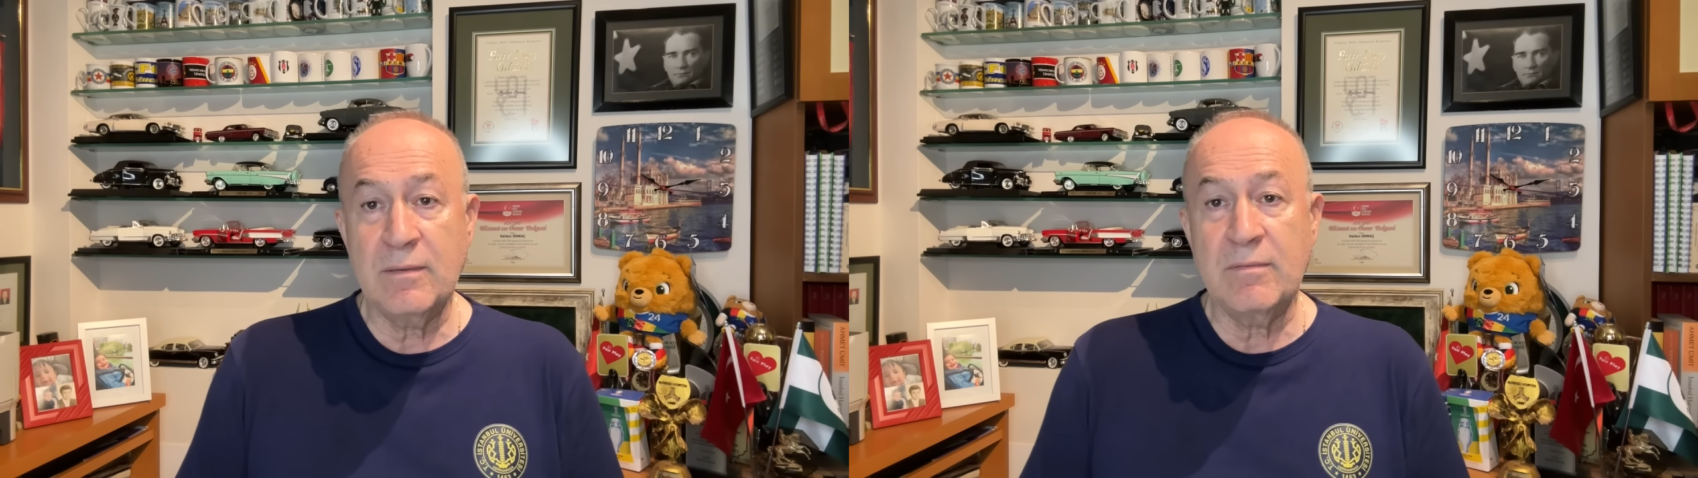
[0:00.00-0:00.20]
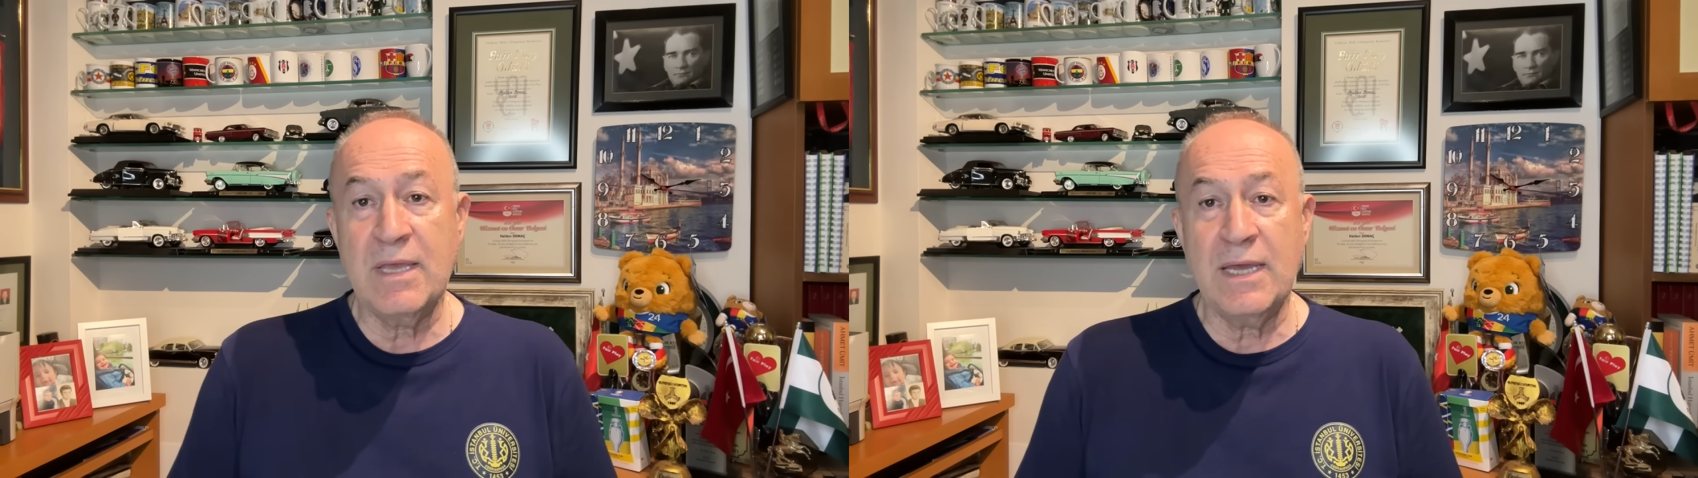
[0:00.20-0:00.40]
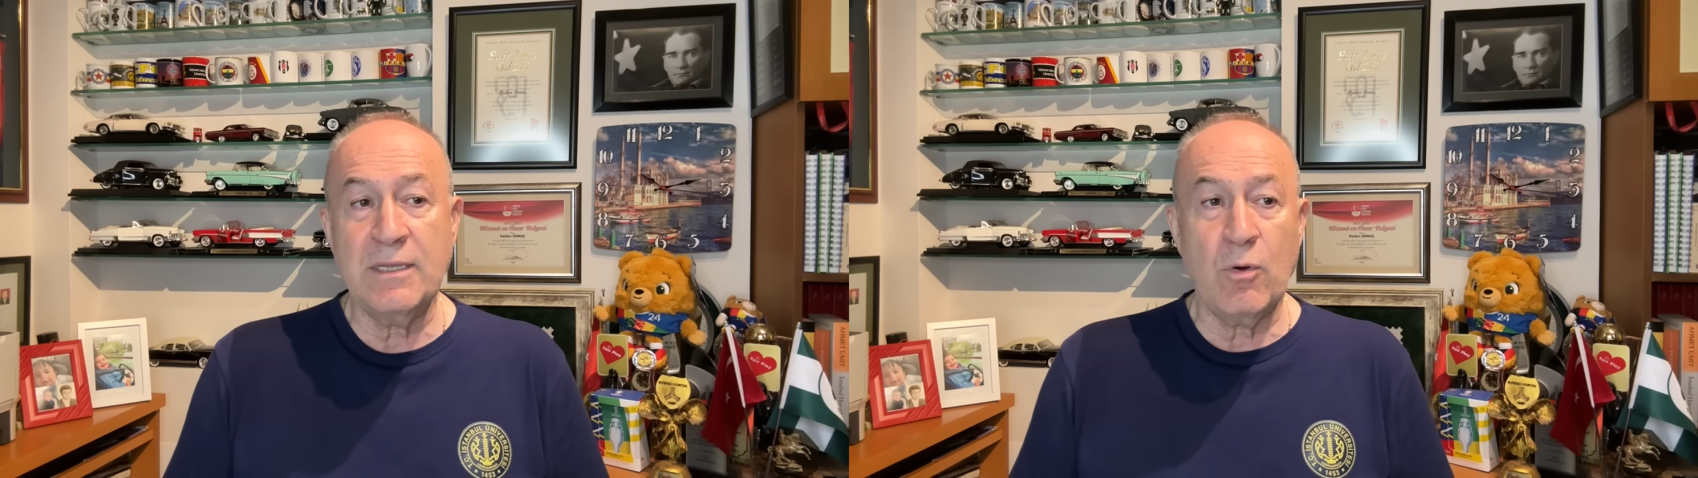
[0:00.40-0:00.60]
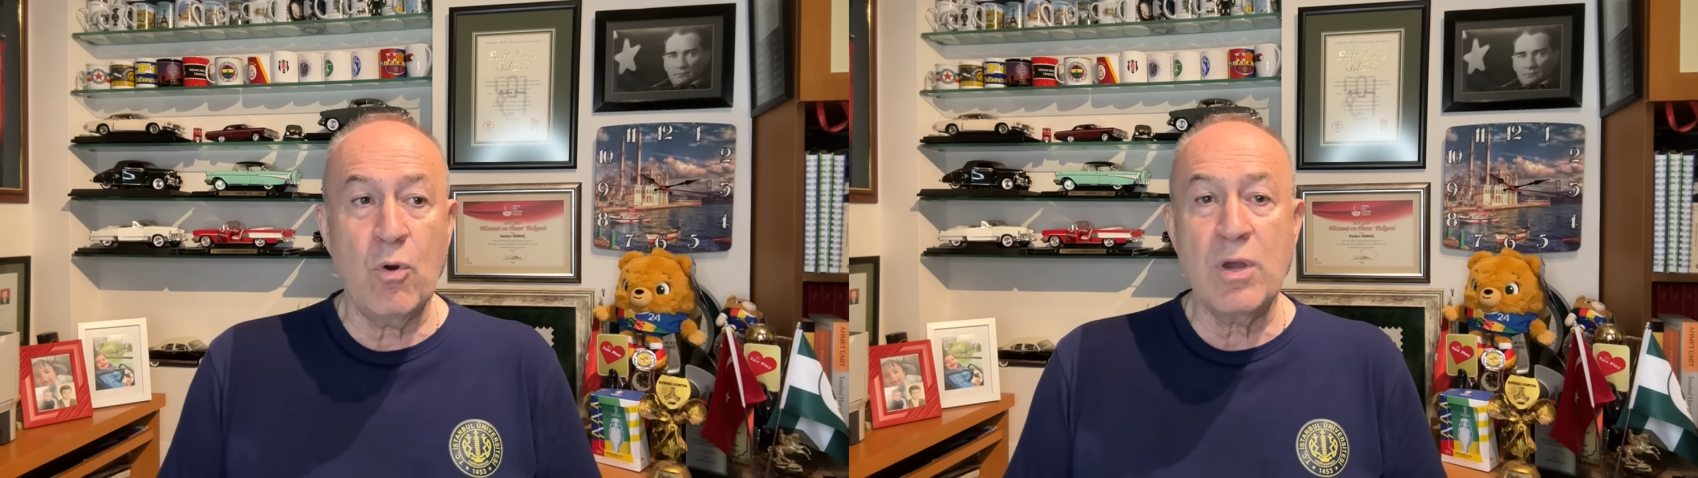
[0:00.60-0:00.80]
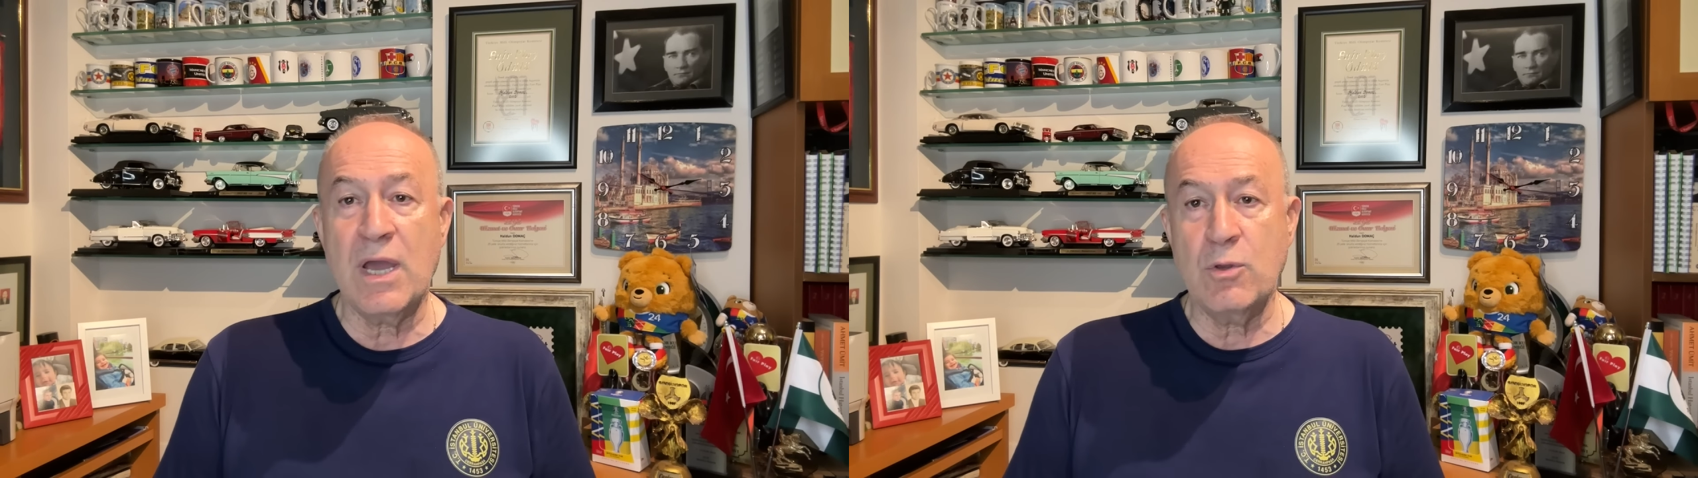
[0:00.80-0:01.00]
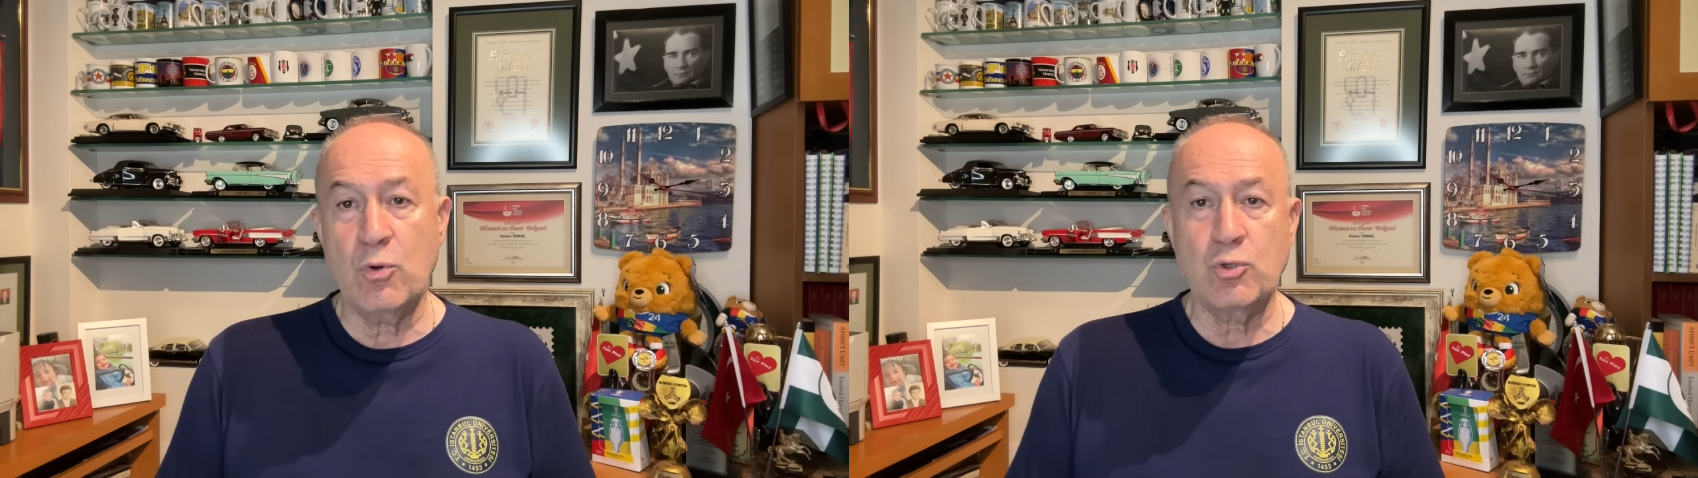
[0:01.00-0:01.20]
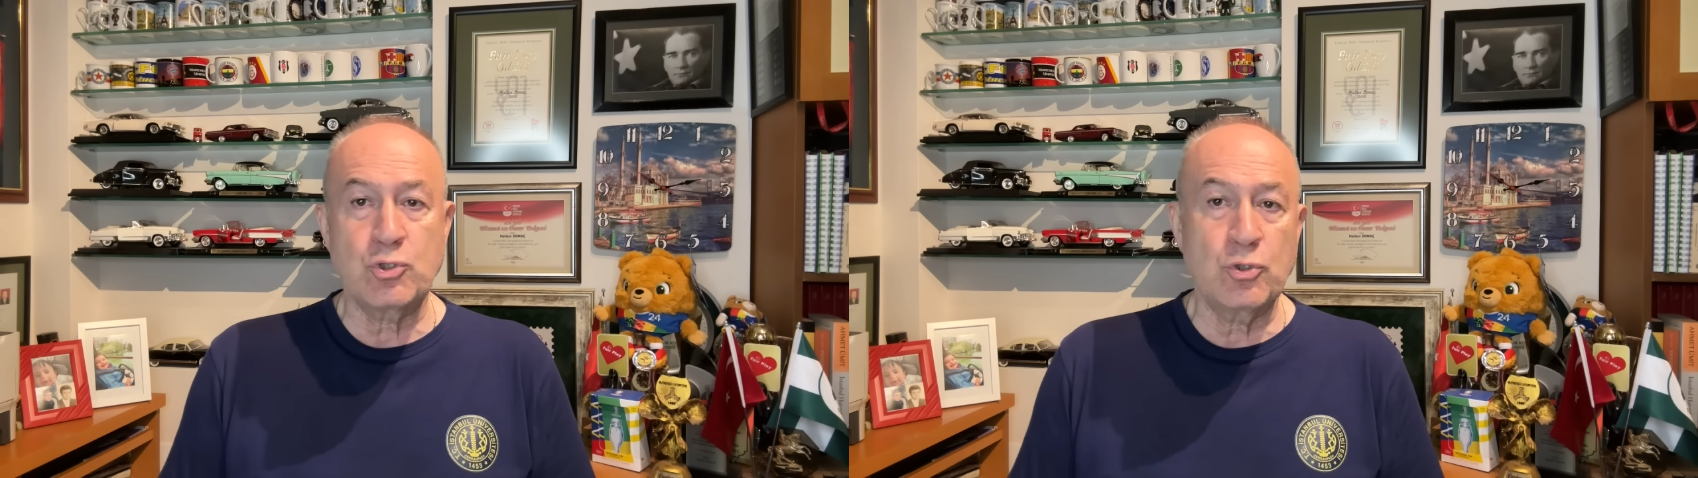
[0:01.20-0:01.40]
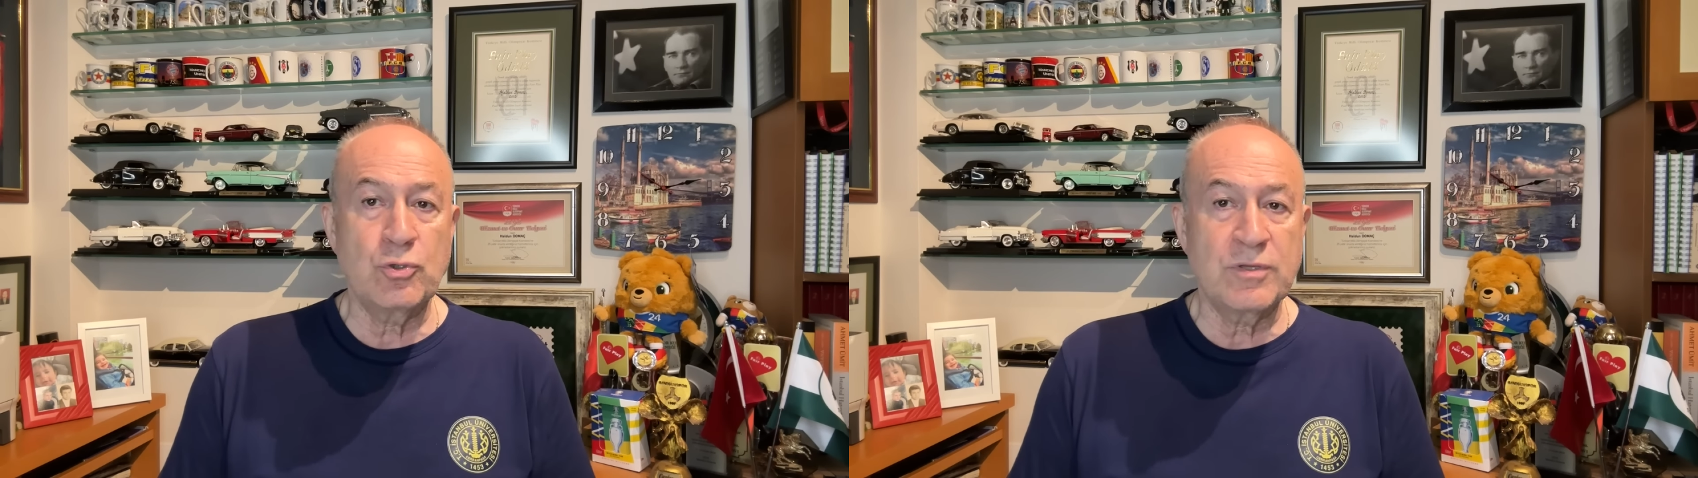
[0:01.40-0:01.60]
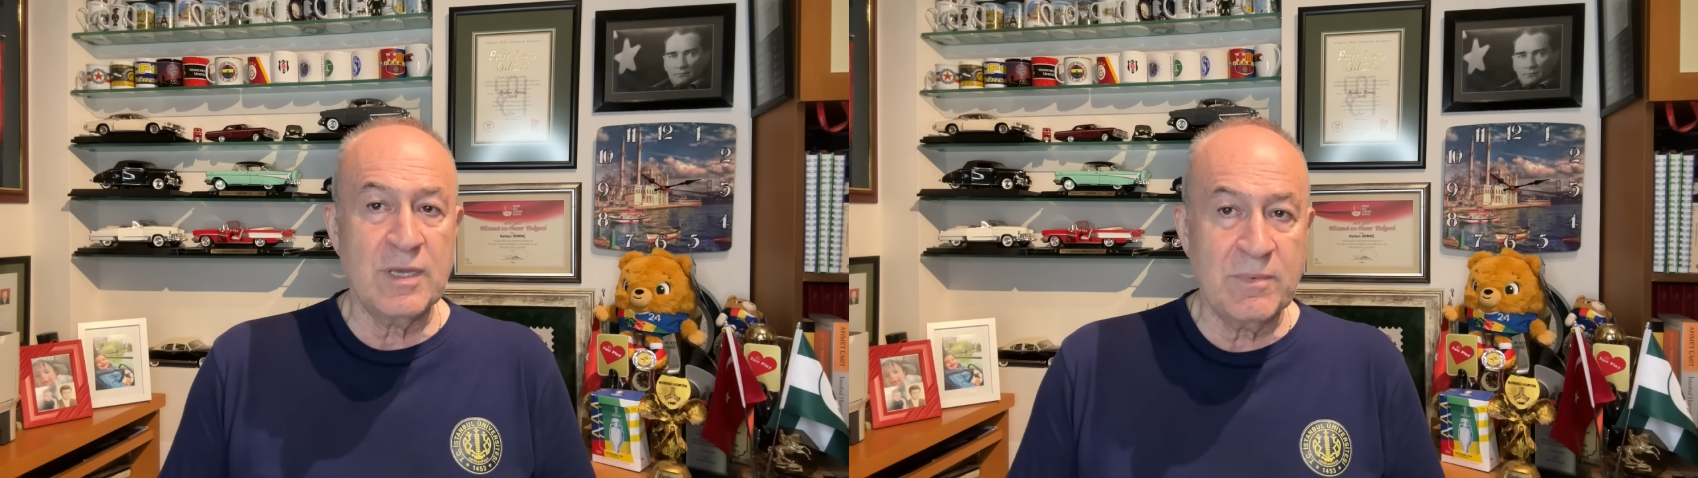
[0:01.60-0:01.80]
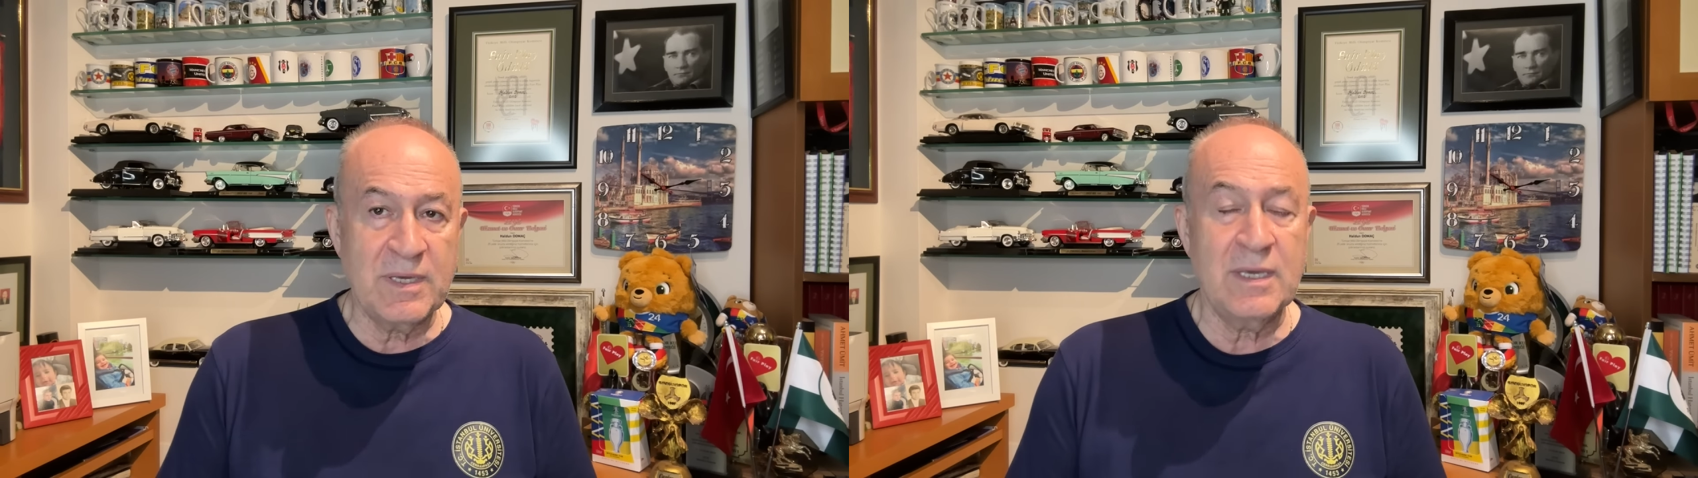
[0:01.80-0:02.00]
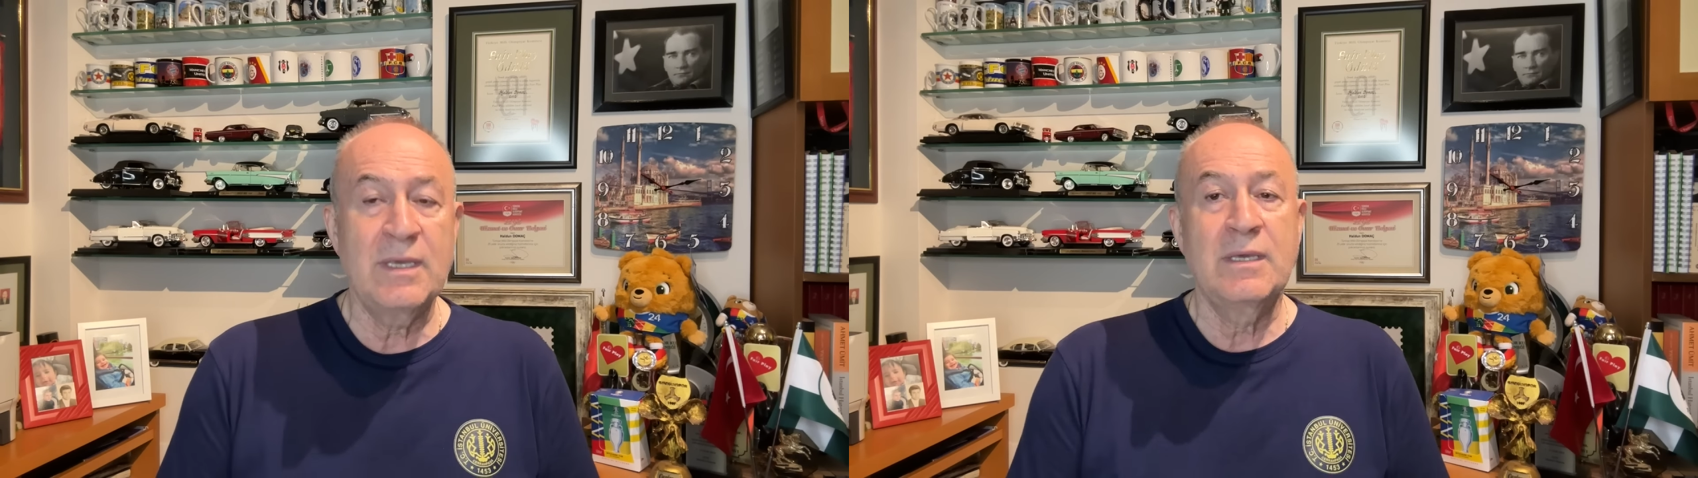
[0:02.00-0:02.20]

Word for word: yani Okay Yokuşlu'nun tabii